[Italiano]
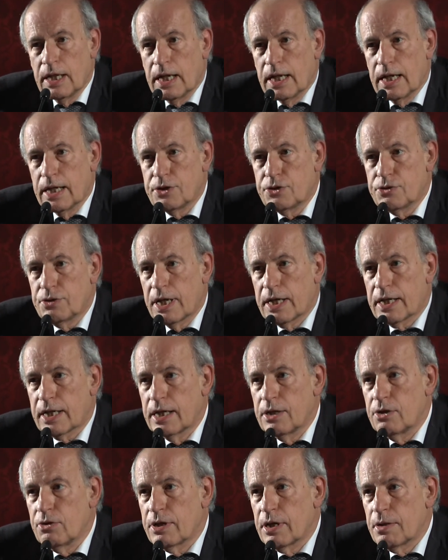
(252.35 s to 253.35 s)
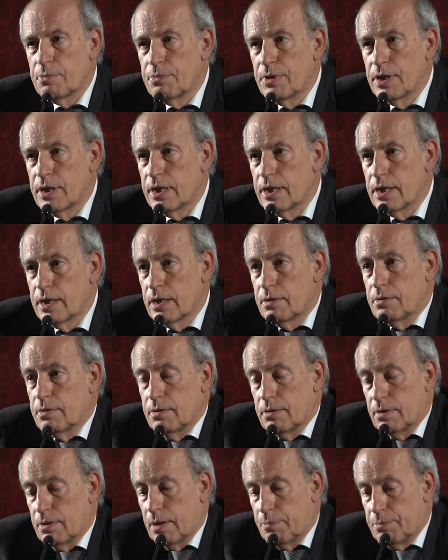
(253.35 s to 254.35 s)
e cioè che noi eh,
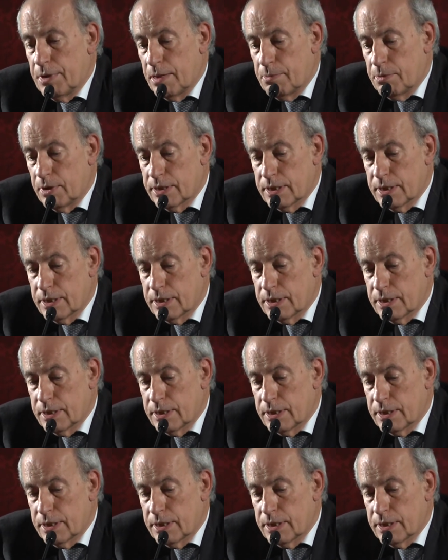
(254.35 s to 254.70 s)
abbiamo